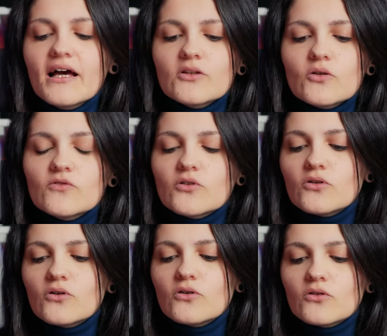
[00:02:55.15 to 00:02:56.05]
non ve
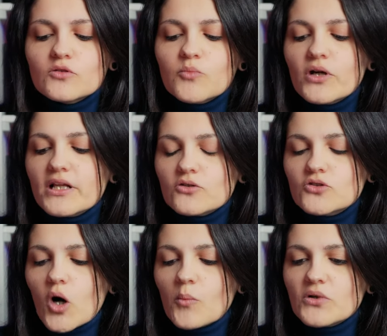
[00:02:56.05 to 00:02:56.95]
lo spoilerò
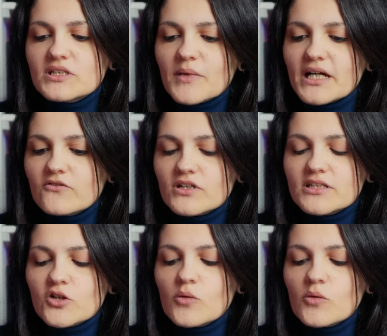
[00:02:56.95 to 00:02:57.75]
troppo se magari volete